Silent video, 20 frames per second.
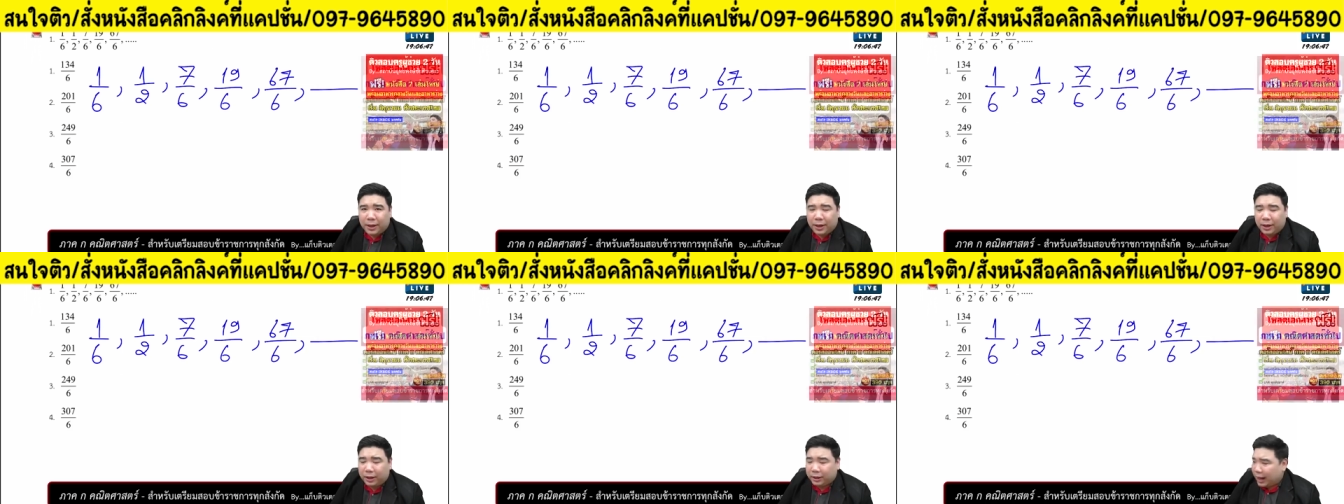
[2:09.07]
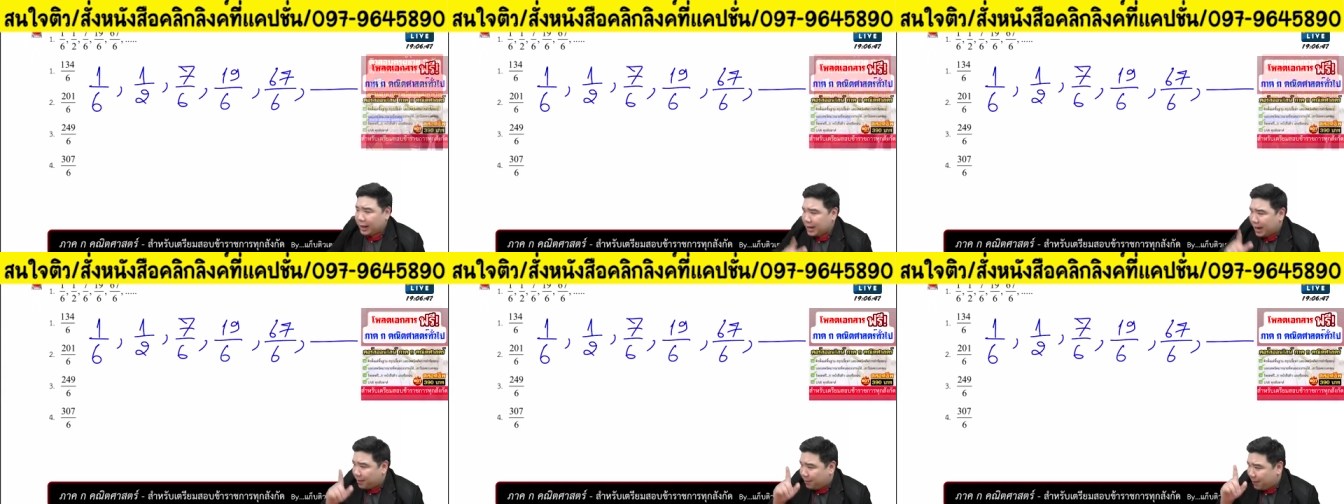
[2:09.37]
ถ้า
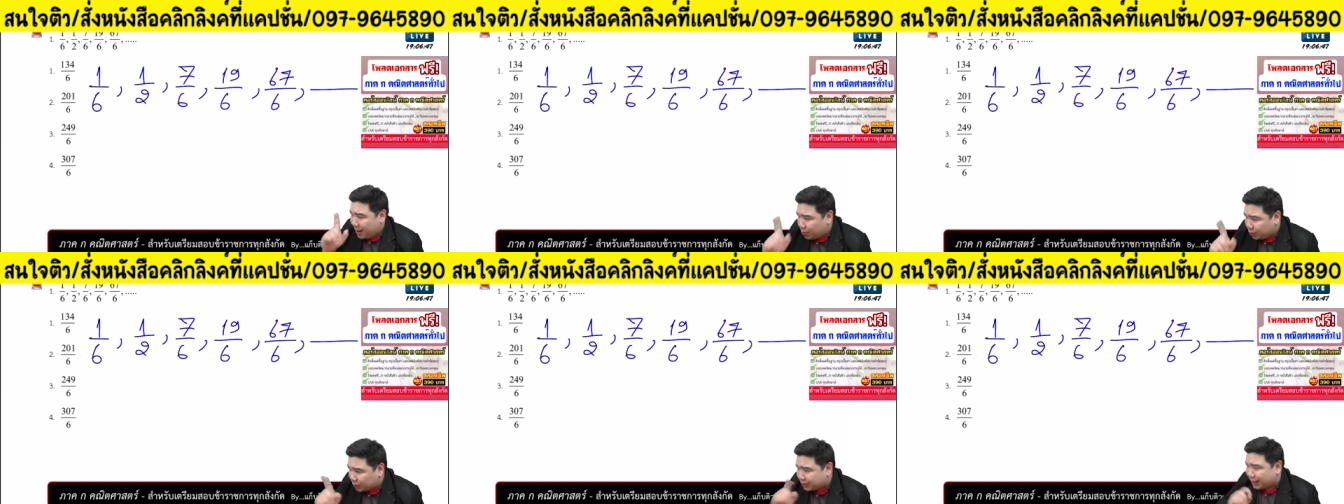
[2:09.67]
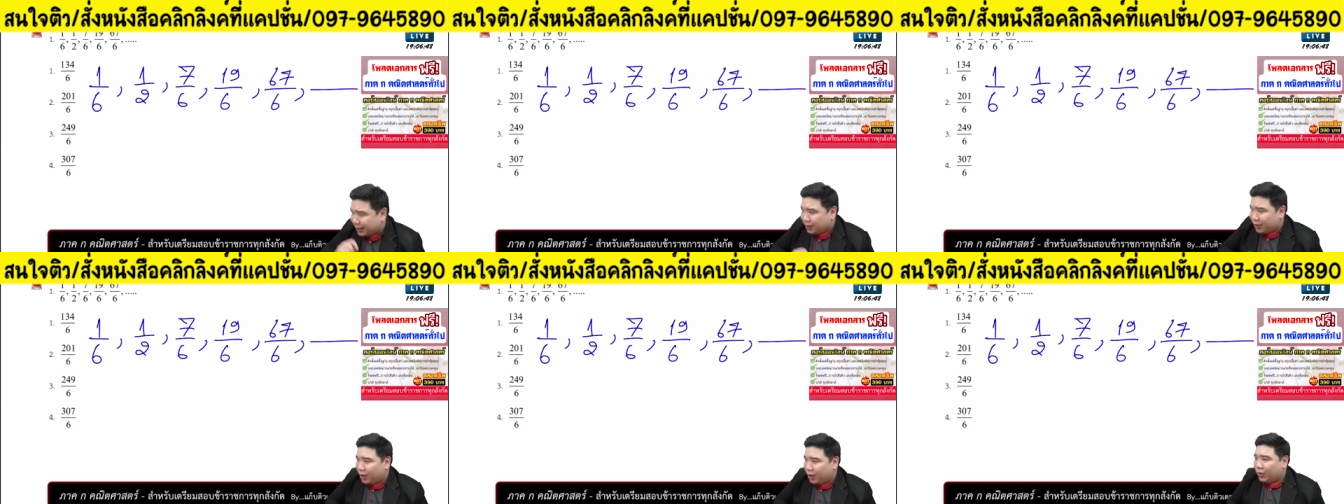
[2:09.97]
ยังไม่รู้สึก
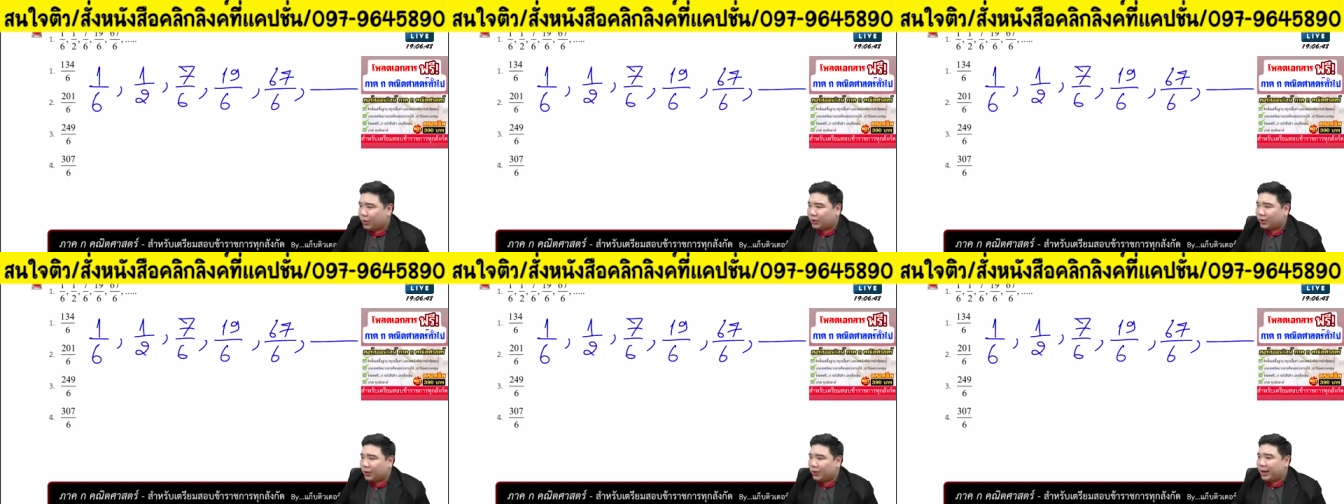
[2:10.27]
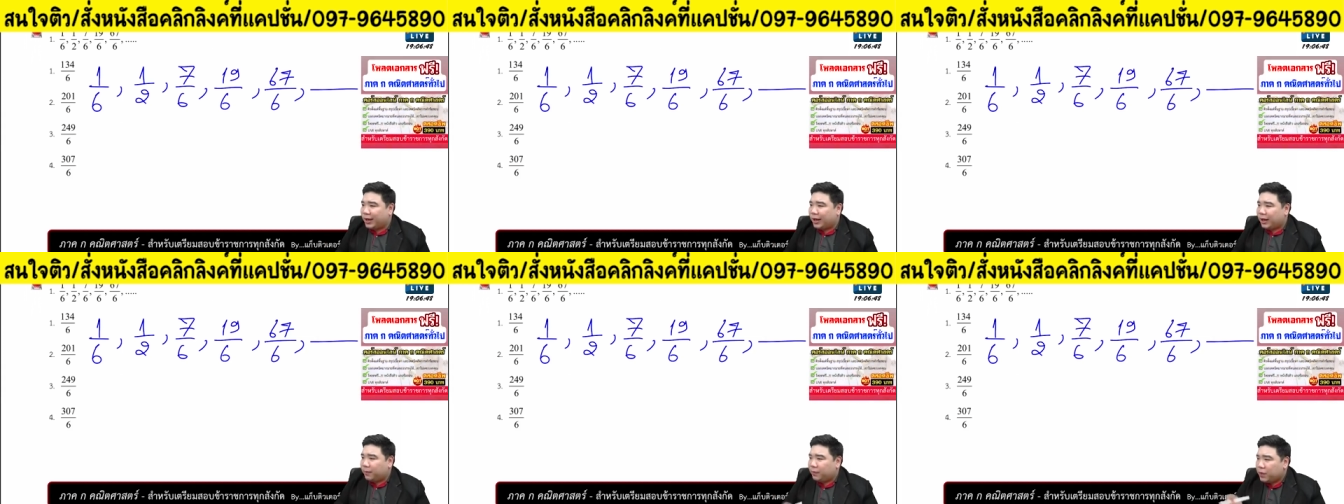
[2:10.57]
น้องดูตรง
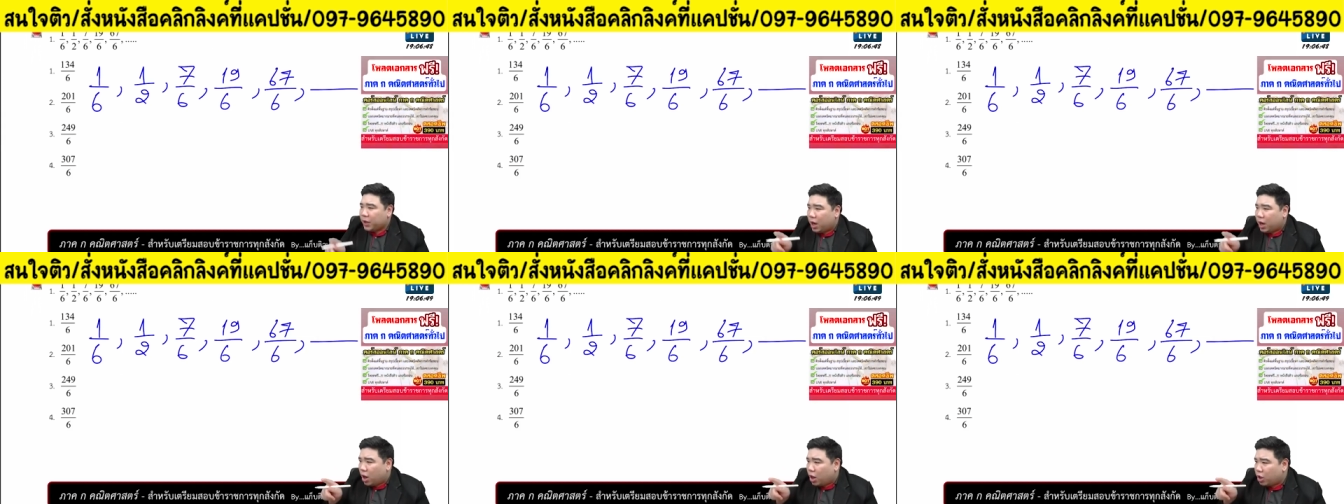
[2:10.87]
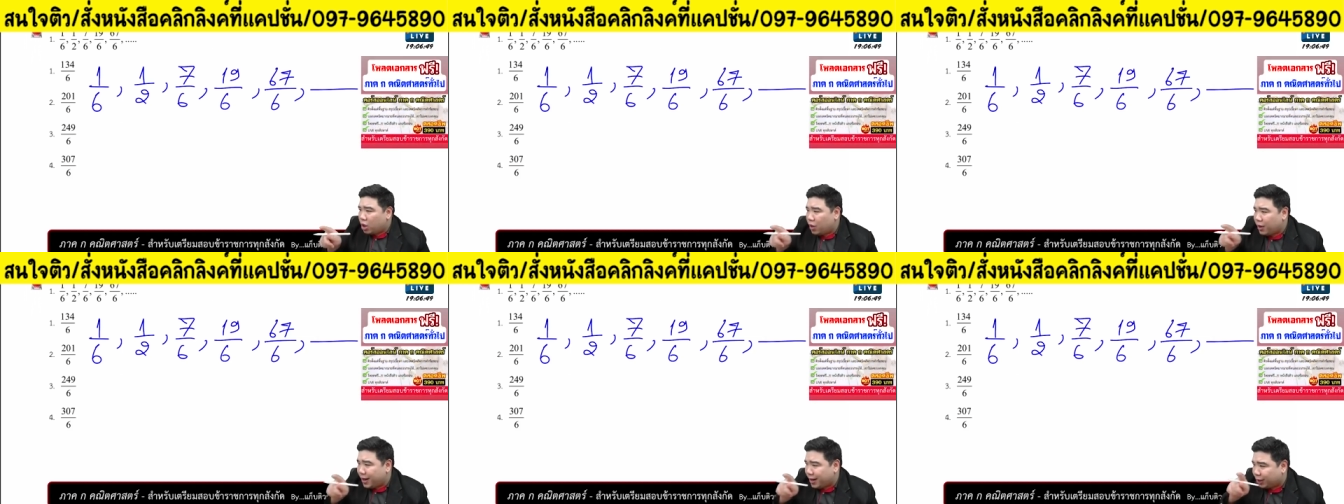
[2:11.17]
นี้น้
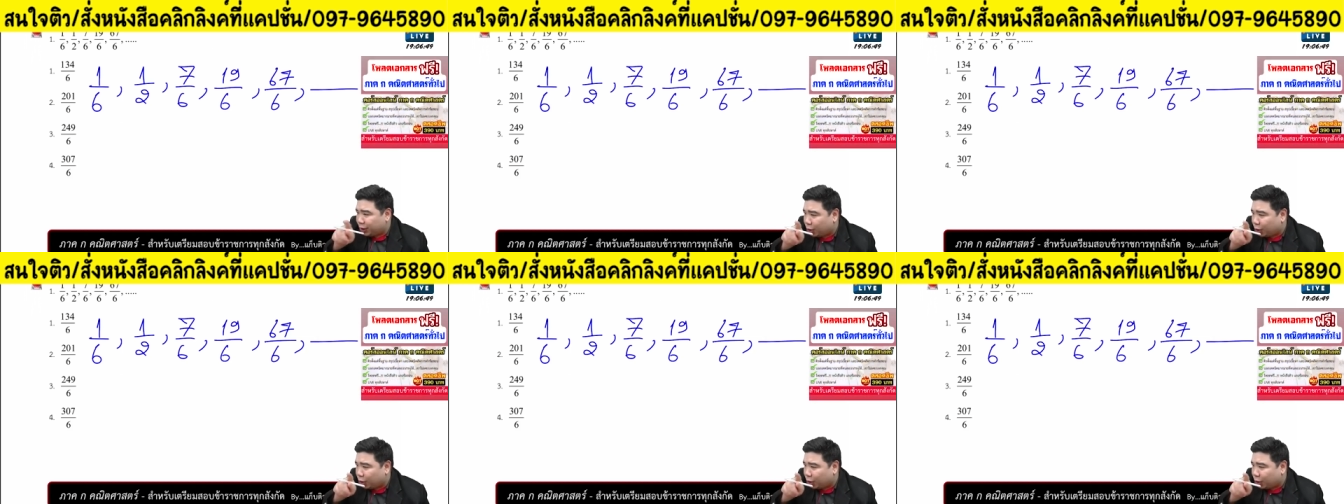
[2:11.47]
องเห็น